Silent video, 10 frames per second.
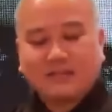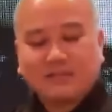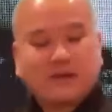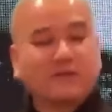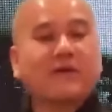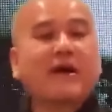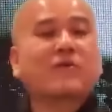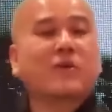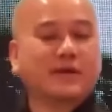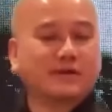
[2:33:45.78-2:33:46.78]
mình phát
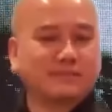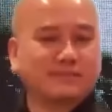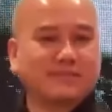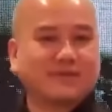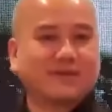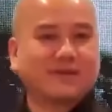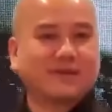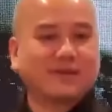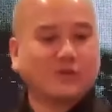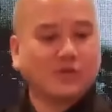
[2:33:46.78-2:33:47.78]
nguyện
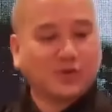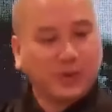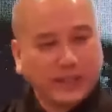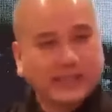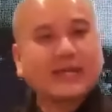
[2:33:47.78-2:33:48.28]
chuyển